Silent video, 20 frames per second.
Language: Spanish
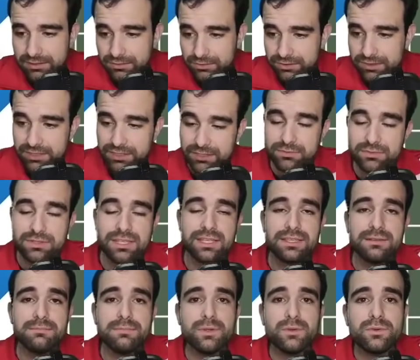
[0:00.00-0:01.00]
Yo sé que
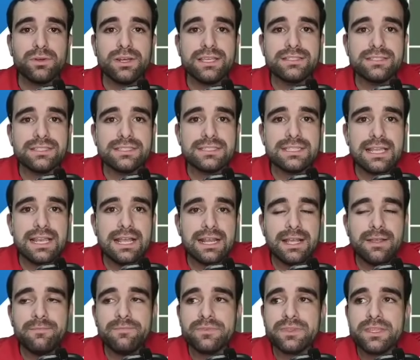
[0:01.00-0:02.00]
usted en Perú le dicen
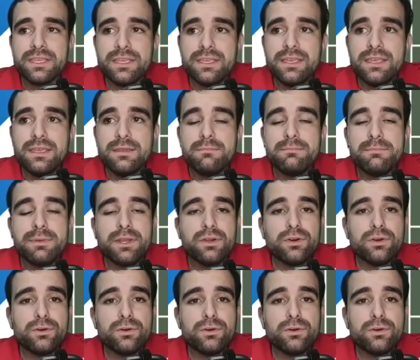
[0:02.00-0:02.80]
chalaca, pero,